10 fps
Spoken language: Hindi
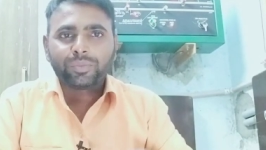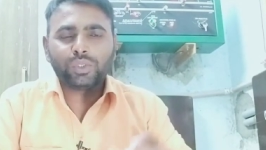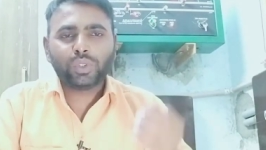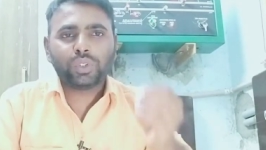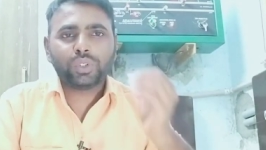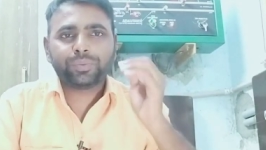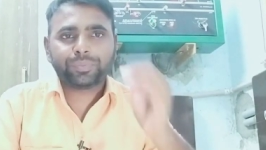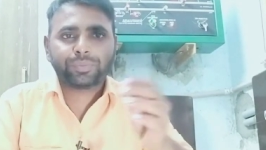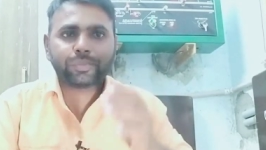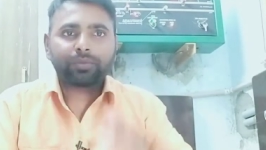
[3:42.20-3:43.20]

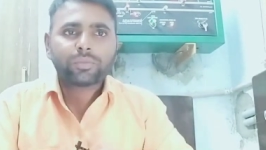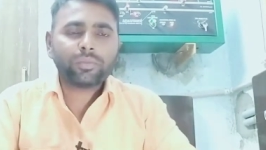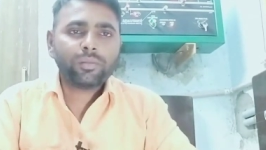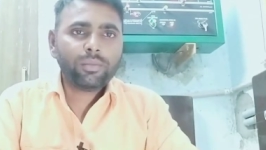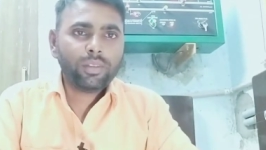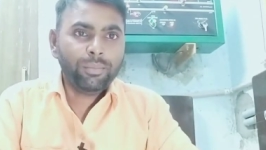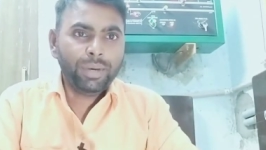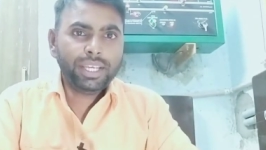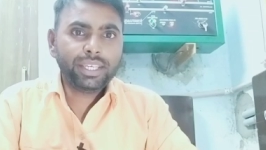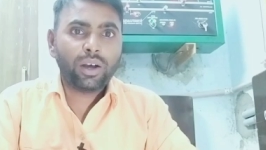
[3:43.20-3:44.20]
तो
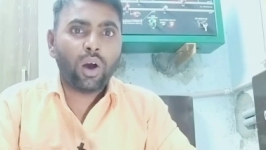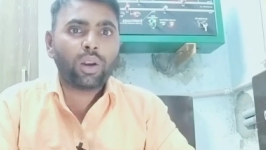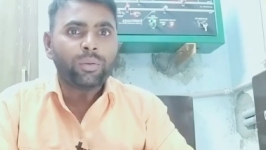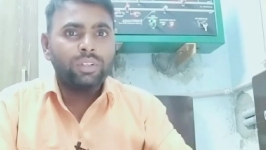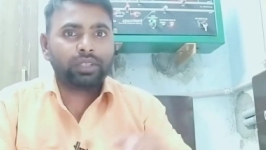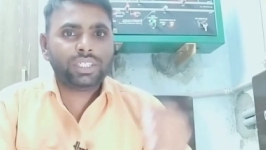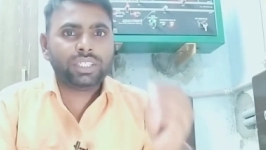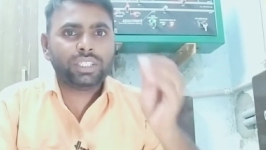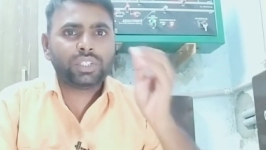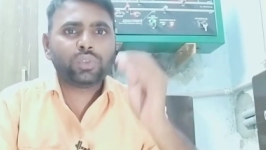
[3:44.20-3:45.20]
मैं और
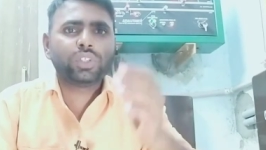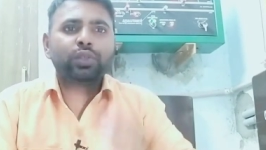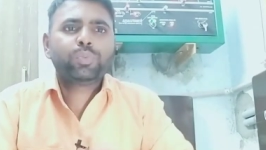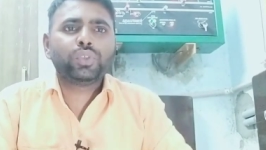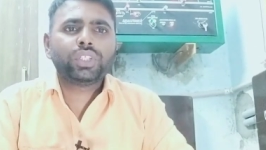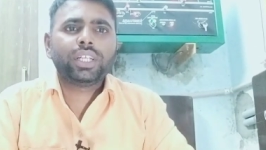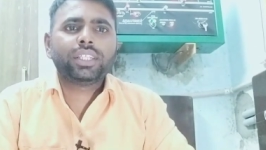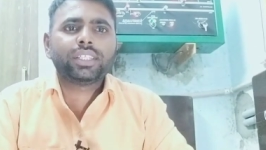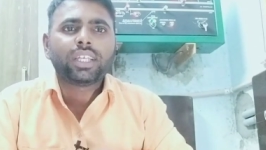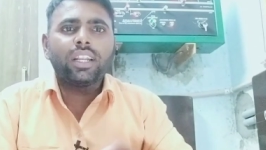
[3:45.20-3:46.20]
ये स्टूडेंट जो पूछ
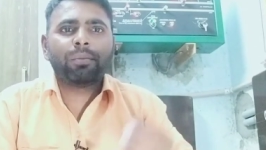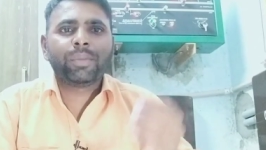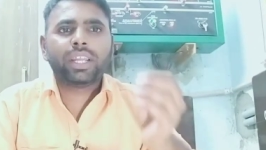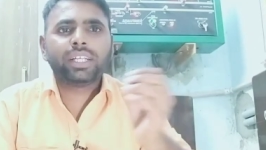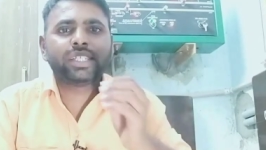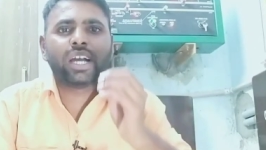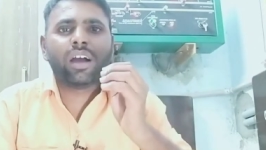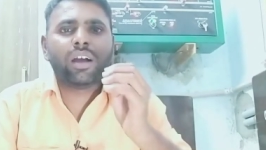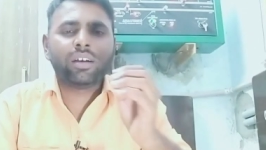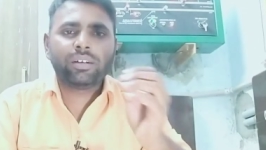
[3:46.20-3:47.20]
रहे थे सर आप मेरा
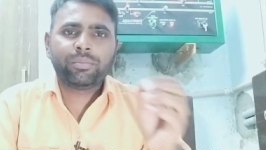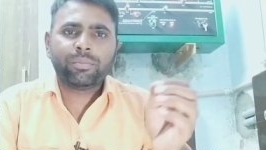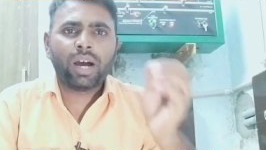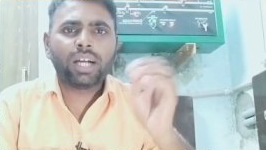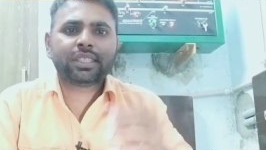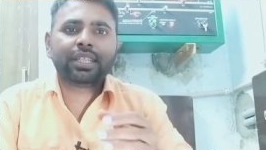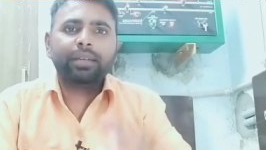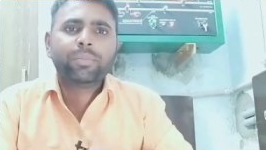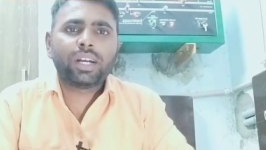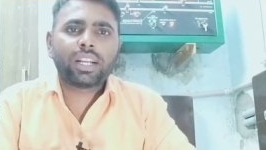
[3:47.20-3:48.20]
एग्जाम मार्क्स
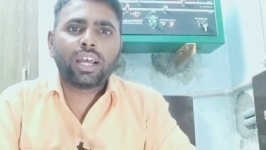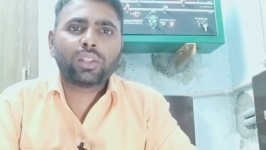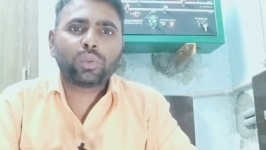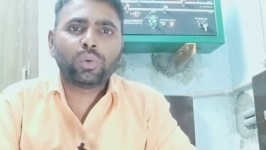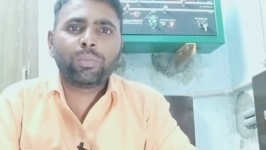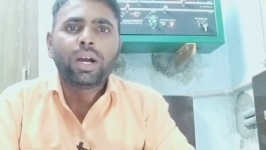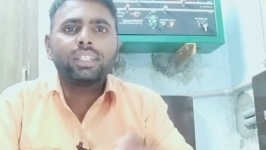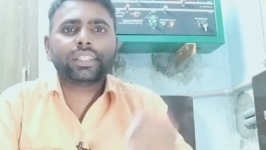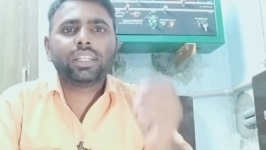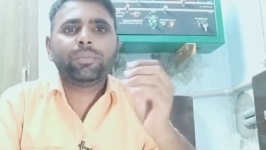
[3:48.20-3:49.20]
नहीं बढ़ रहा तो
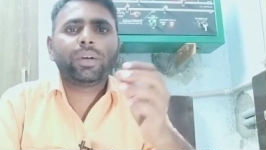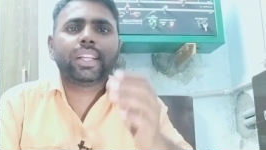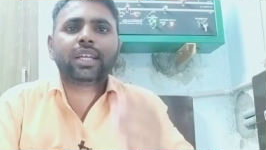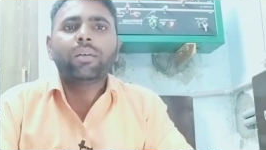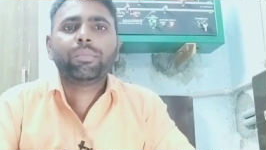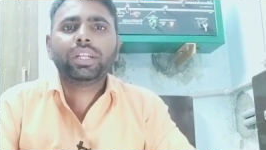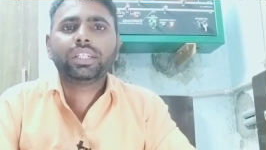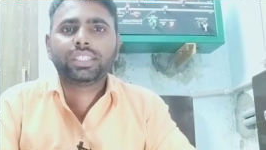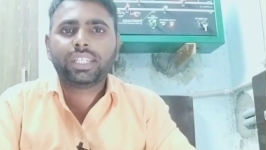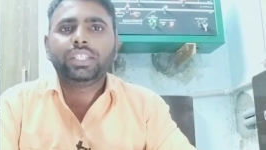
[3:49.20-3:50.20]
मार्क्स नहीं बढ़ने का मेन
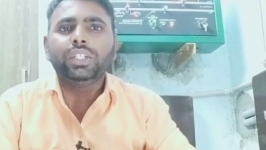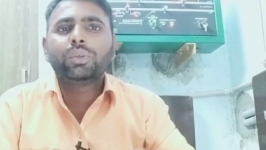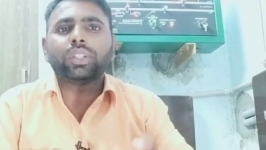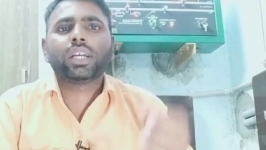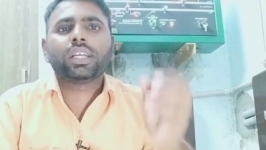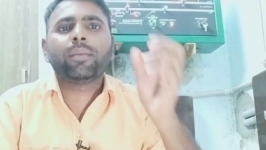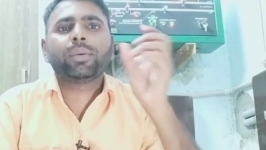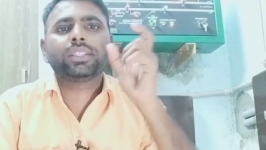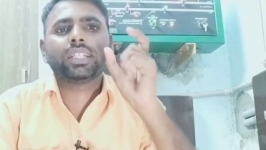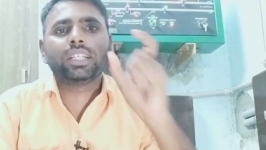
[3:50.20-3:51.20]
रीज़न ये होता है कि
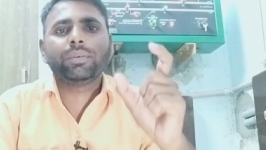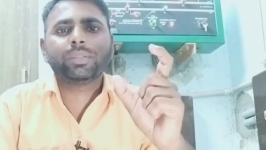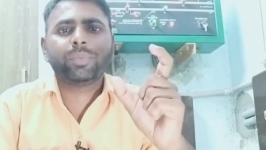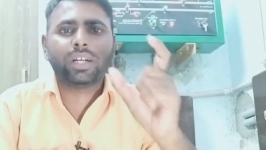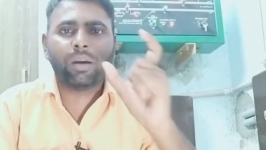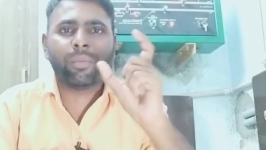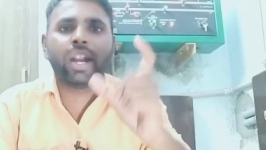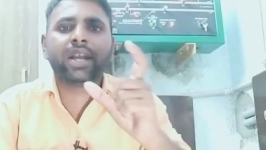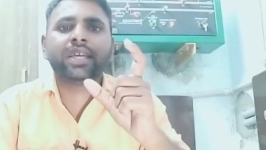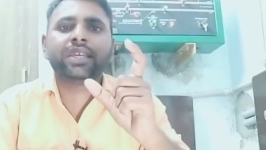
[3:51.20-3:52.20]
आपका सिलेबस पे
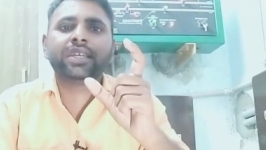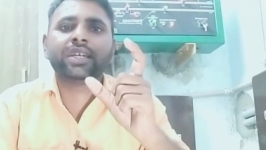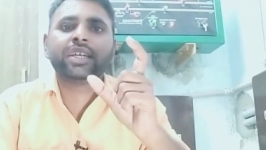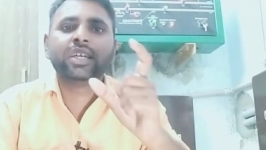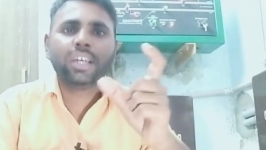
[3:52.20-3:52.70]
कमांड नहीं है